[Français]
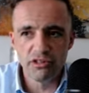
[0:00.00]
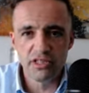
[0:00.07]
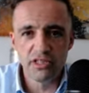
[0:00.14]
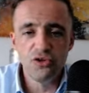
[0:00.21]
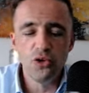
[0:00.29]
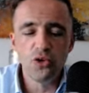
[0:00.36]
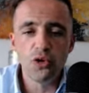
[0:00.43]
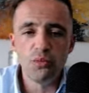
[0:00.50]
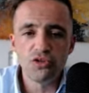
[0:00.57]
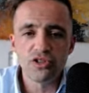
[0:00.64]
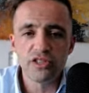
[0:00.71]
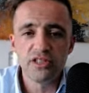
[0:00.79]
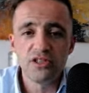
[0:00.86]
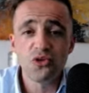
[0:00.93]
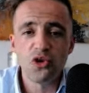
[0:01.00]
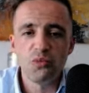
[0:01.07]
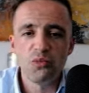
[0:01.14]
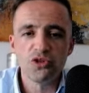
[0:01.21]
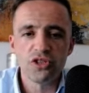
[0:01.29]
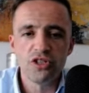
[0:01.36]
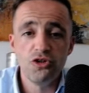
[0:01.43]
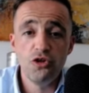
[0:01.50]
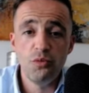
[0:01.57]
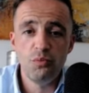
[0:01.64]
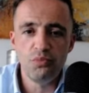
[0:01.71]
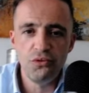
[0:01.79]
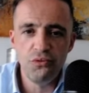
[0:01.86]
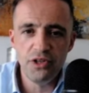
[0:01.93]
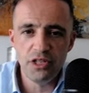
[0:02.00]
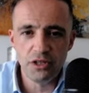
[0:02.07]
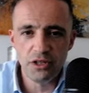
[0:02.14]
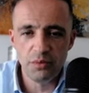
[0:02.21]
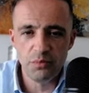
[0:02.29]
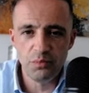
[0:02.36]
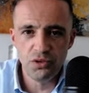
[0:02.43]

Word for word: c'est de commencer, de commencer le plus vite